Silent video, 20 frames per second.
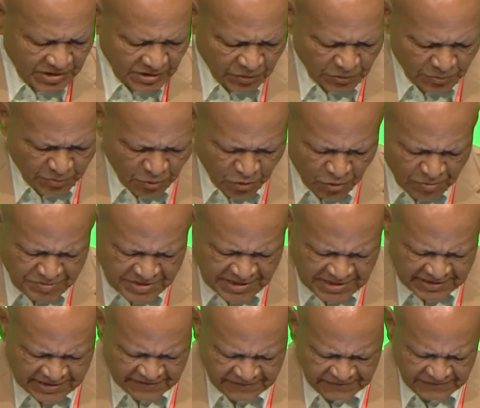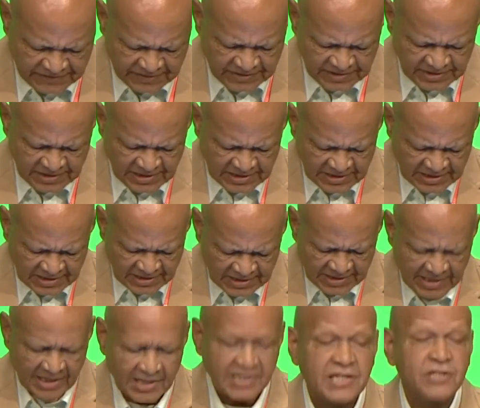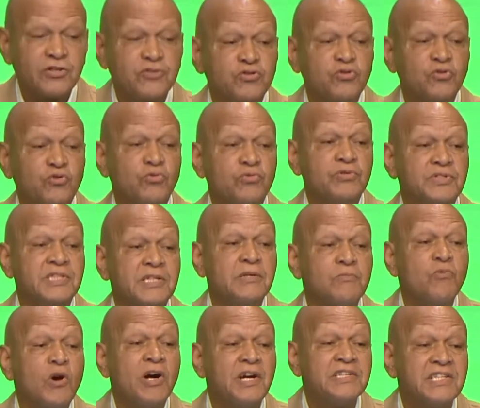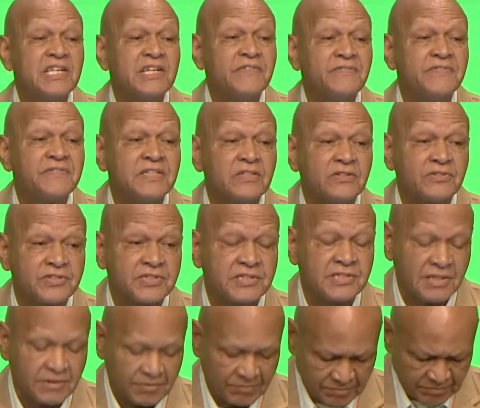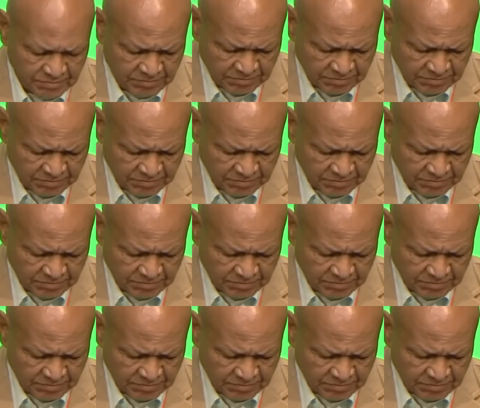Le premier défi est la question des moyens financiers.